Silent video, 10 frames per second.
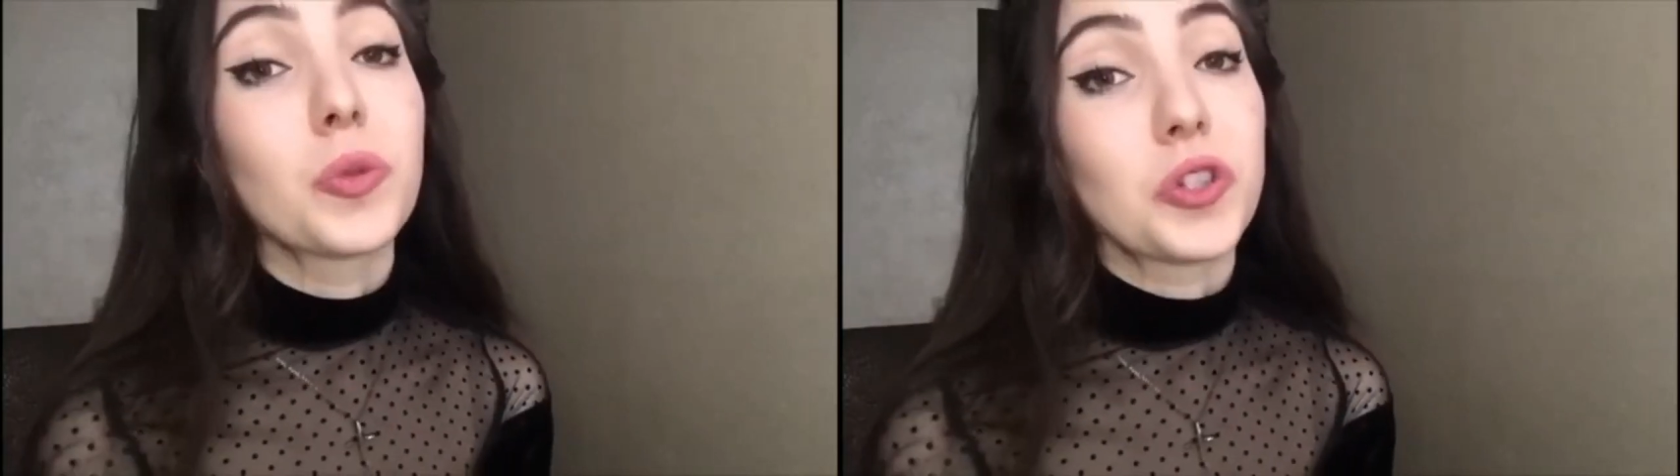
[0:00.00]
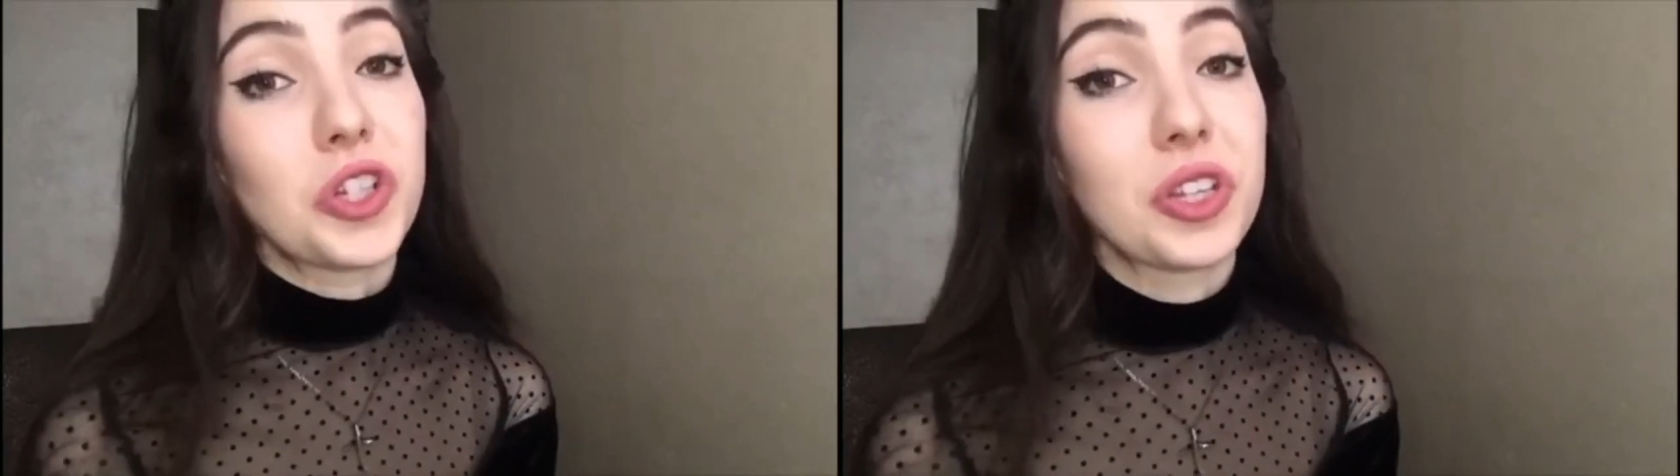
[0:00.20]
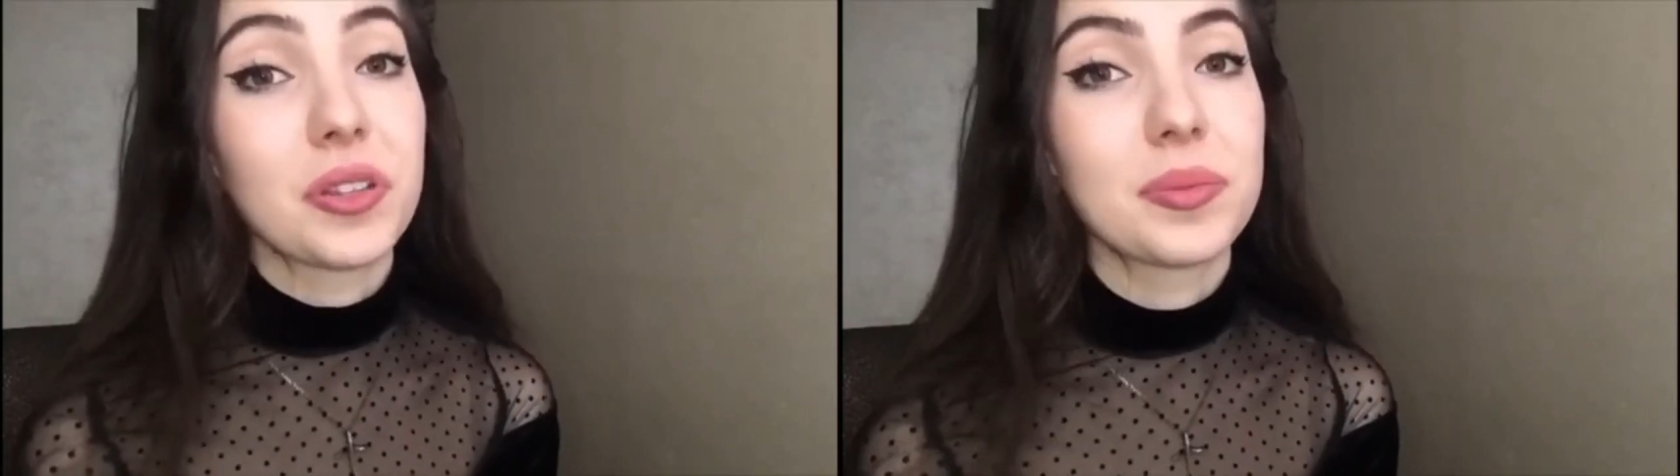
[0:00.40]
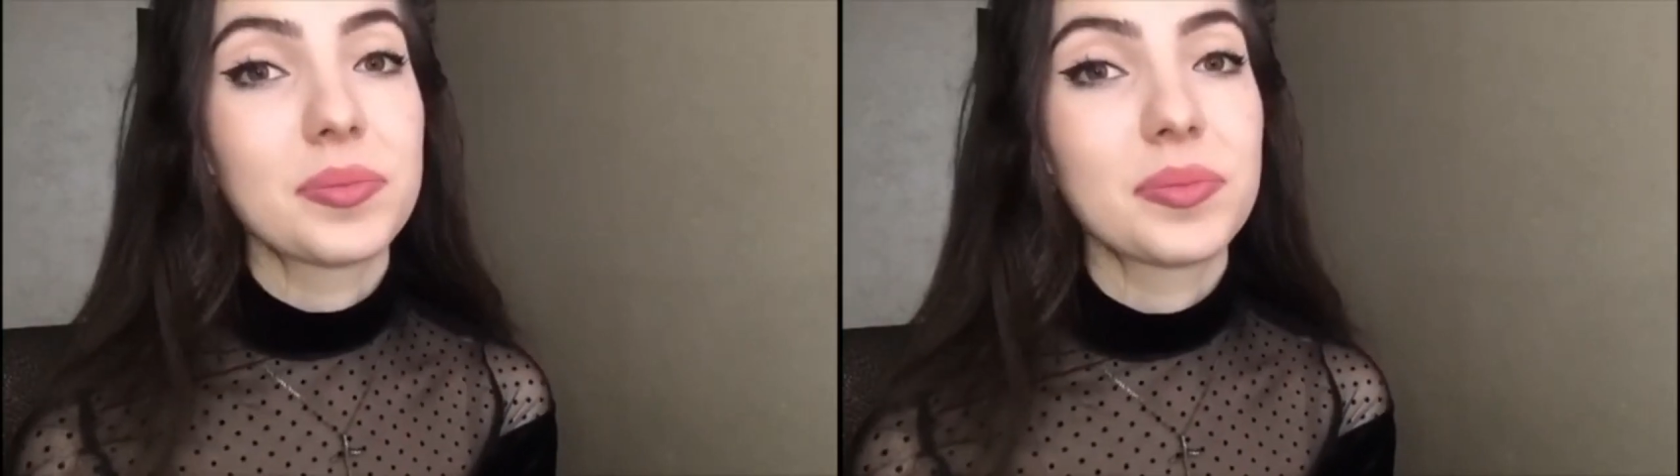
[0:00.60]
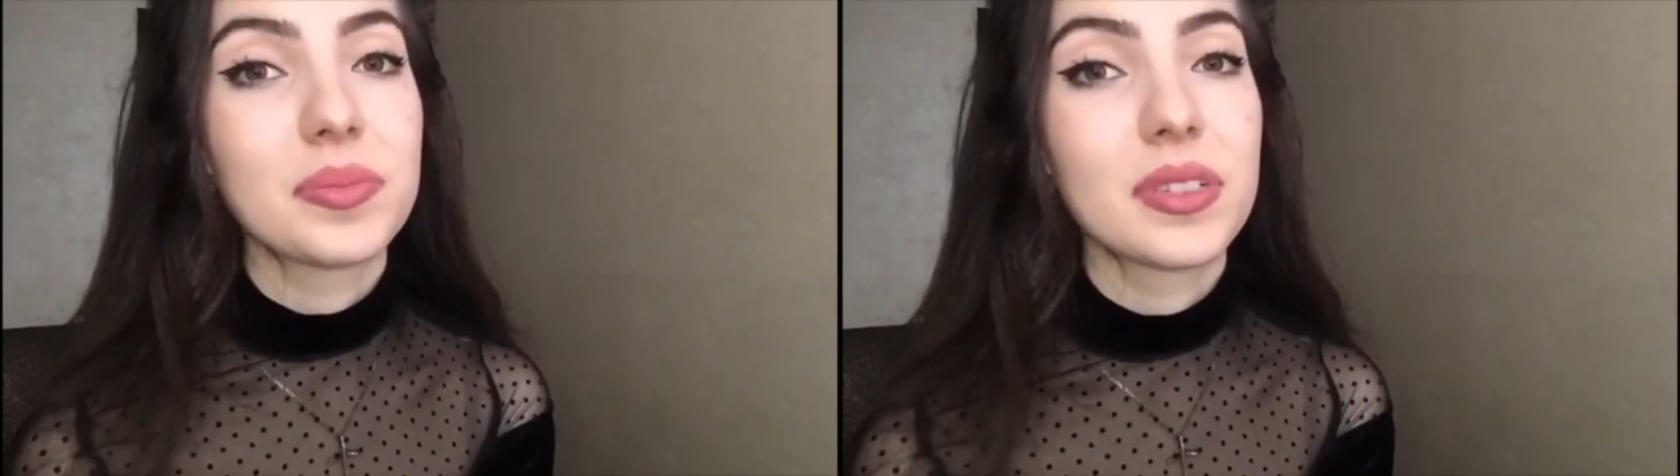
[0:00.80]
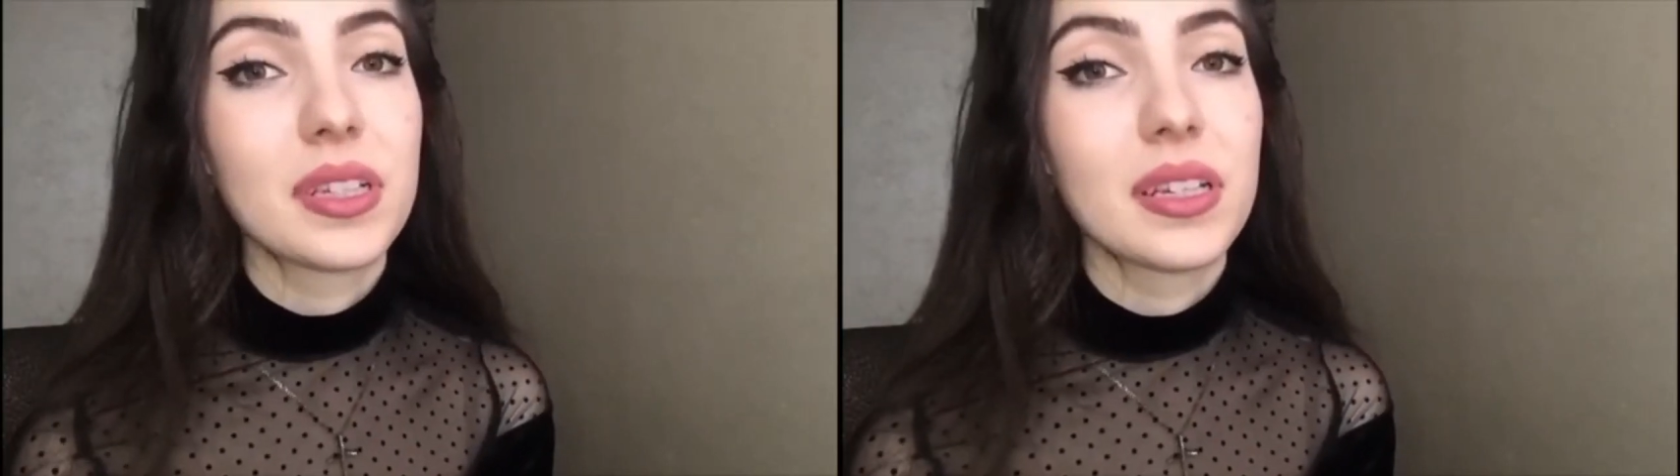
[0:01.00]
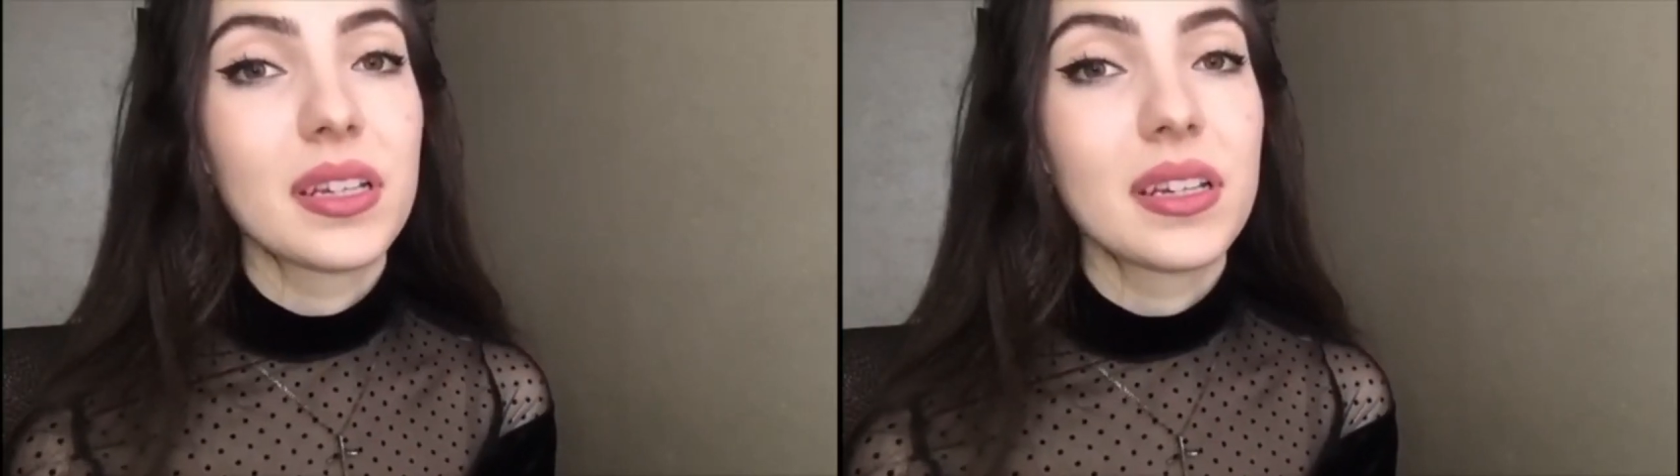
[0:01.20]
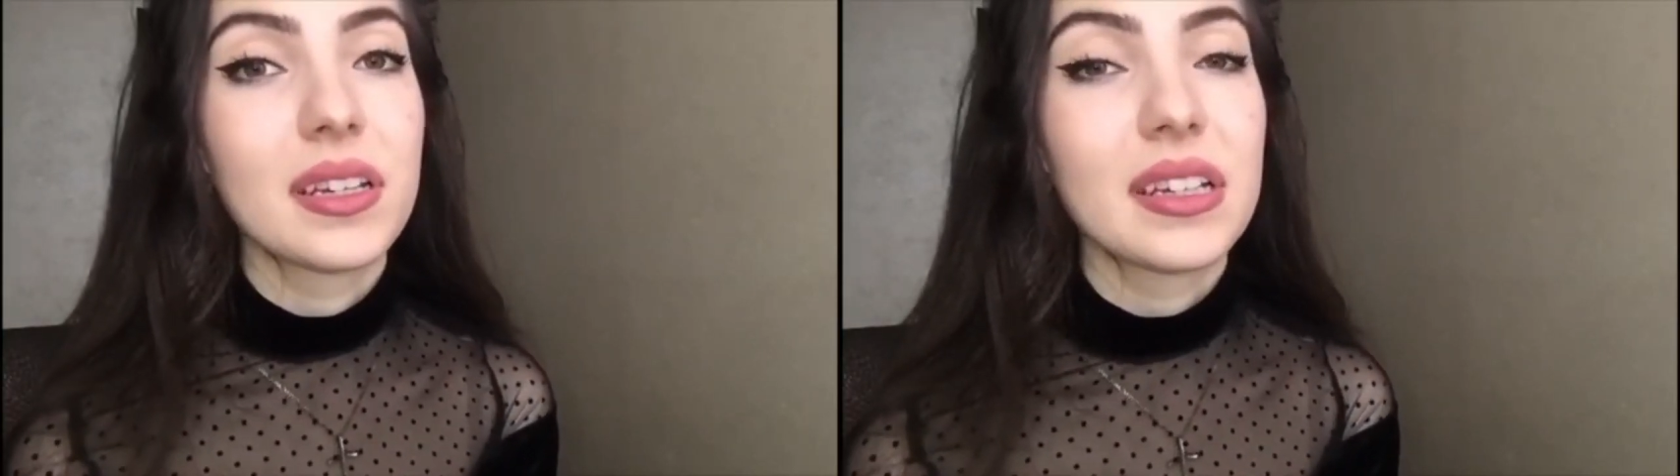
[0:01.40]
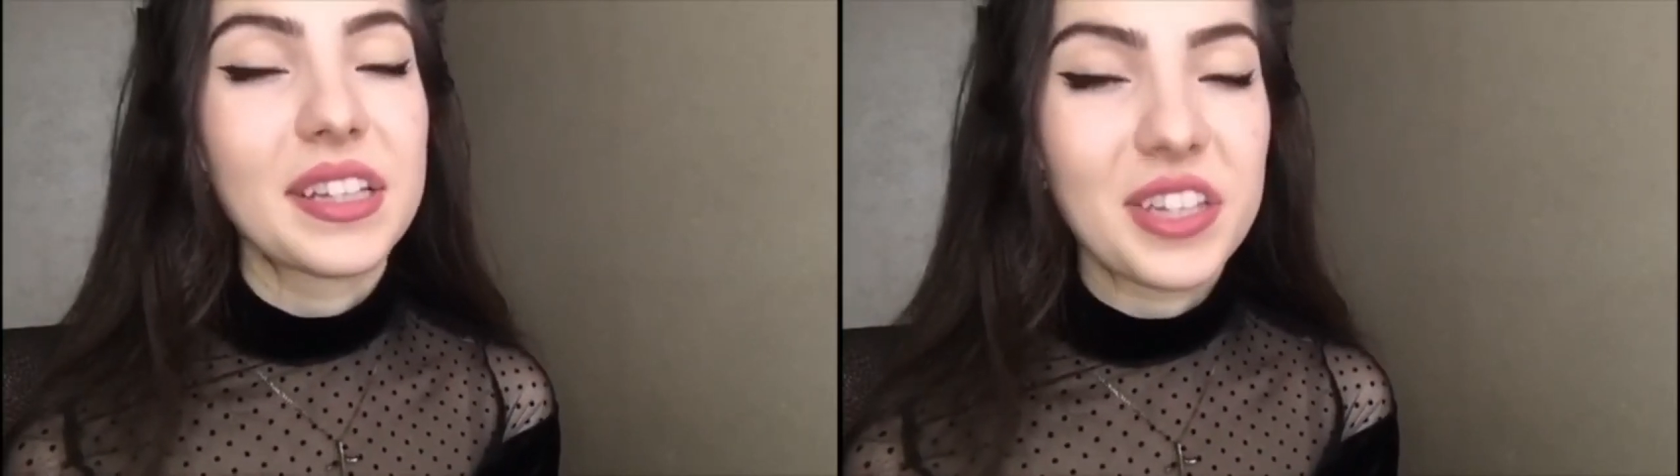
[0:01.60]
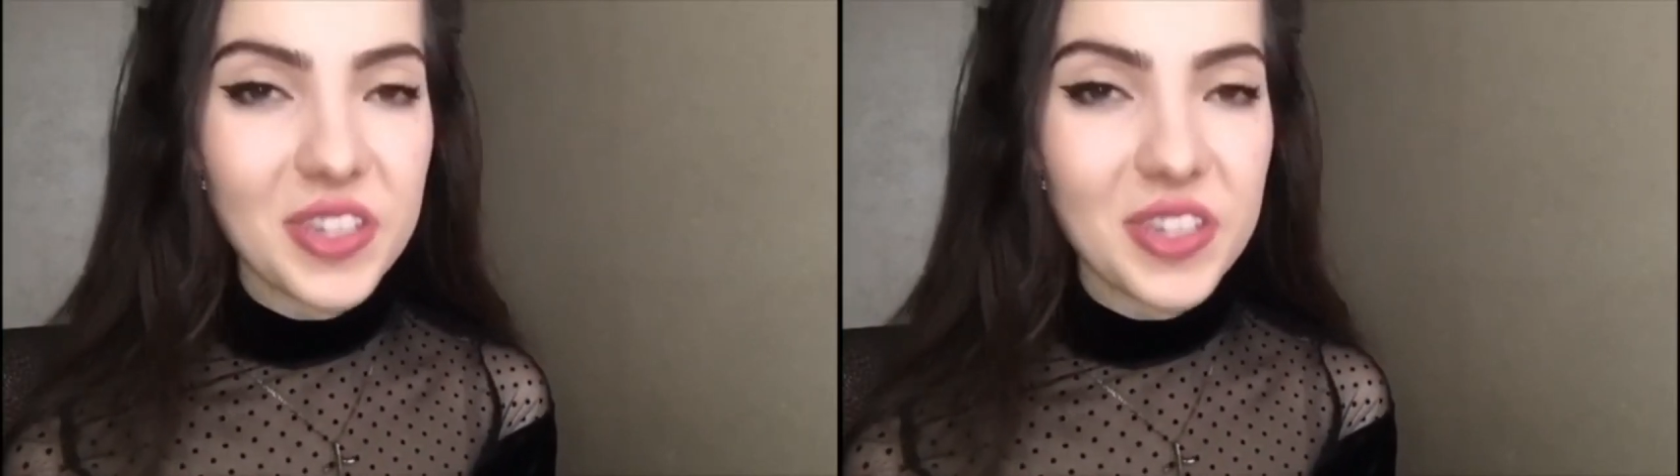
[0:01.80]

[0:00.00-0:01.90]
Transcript: мужчин. Они